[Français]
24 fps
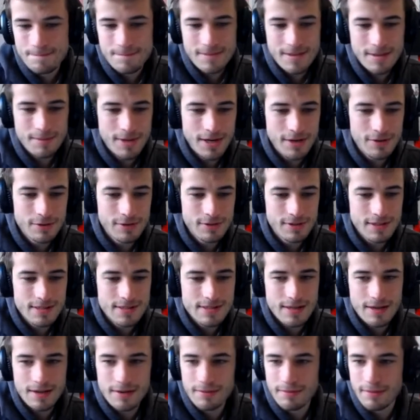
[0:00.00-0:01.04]
Mais à côté de
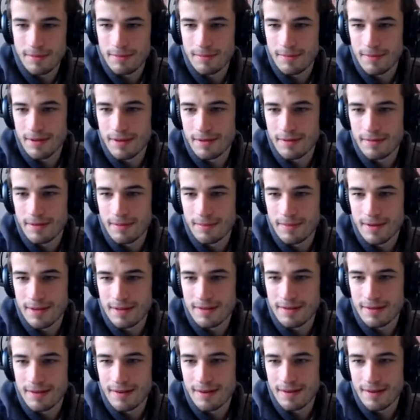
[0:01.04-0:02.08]
ça, il va, il va
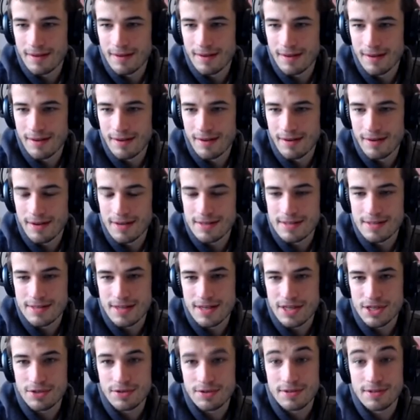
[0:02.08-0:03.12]
mettre. Euh, ouais, c'est ça,
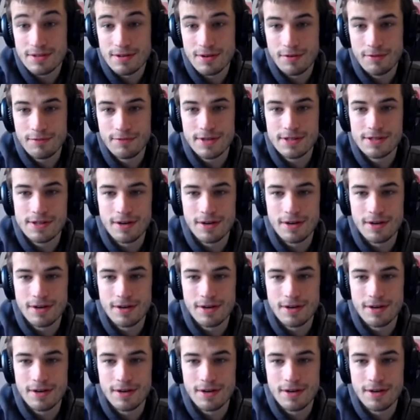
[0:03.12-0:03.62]
j'en fiche.